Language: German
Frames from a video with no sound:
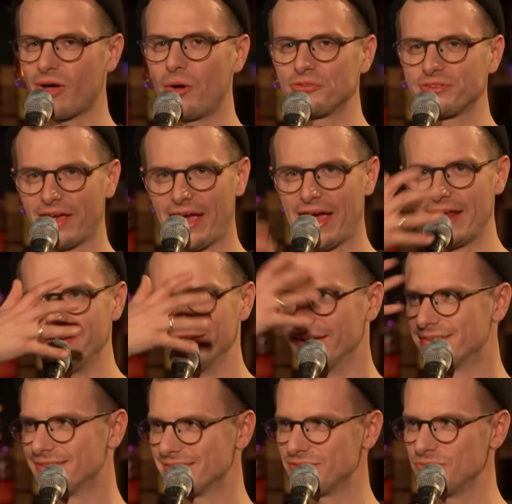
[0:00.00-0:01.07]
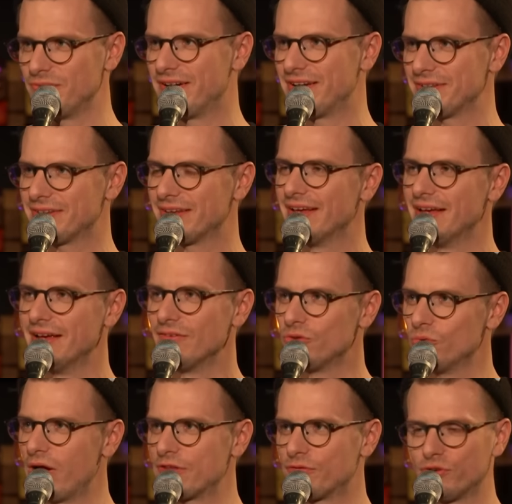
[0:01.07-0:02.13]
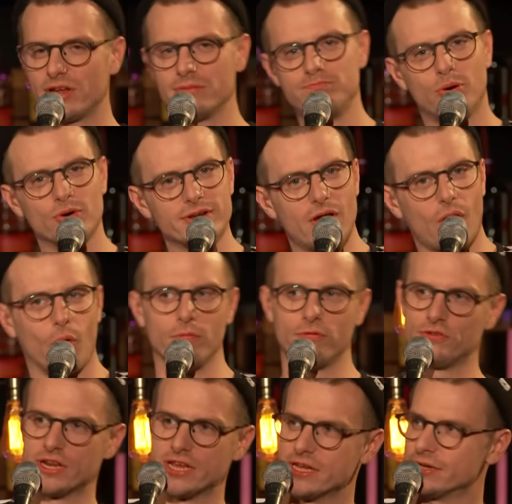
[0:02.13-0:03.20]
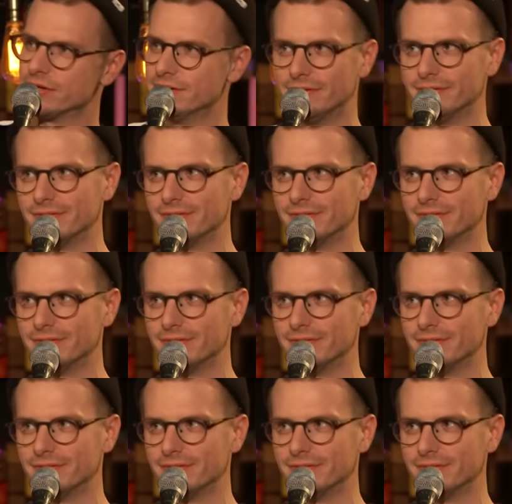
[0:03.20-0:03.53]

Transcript: rausgerendert. Ist nur, ist, nur als würde der Pulli da rumfliegen.